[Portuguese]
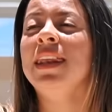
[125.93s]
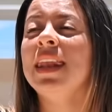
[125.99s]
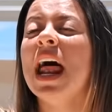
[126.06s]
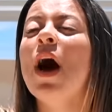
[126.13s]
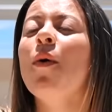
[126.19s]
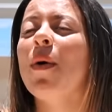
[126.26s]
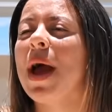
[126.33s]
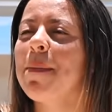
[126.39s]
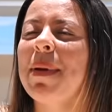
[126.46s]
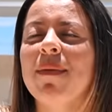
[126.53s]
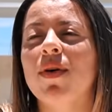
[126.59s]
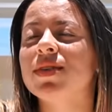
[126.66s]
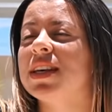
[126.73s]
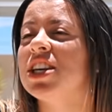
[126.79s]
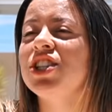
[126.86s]
Não é pra
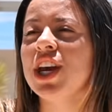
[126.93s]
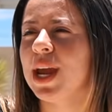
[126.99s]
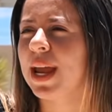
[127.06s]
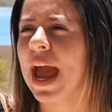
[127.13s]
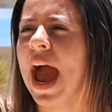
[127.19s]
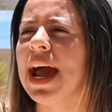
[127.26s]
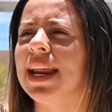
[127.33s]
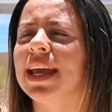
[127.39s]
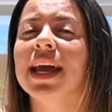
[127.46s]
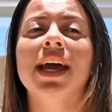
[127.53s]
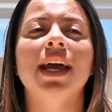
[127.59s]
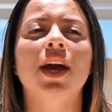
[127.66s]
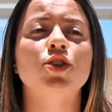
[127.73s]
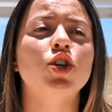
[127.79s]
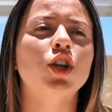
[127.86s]
vocês chegarem.
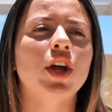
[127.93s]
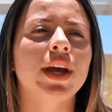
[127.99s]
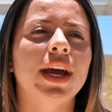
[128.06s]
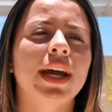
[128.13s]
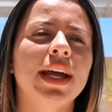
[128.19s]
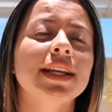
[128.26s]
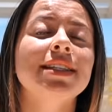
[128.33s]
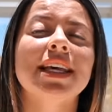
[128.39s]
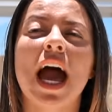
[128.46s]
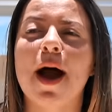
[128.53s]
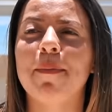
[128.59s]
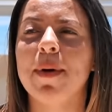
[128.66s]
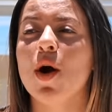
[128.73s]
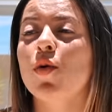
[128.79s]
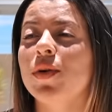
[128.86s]
Eu só tô querendo
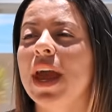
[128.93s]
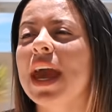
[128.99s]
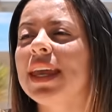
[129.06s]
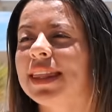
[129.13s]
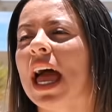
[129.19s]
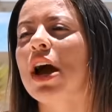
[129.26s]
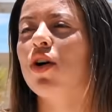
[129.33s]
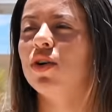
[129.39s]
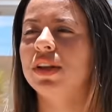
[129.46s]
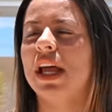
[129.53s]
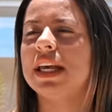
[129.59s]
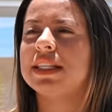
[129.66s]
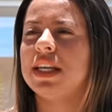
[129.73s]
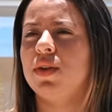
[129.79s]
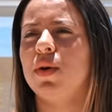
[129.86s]
saber o que, que tá
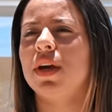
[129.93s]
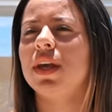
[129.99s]
acontecendo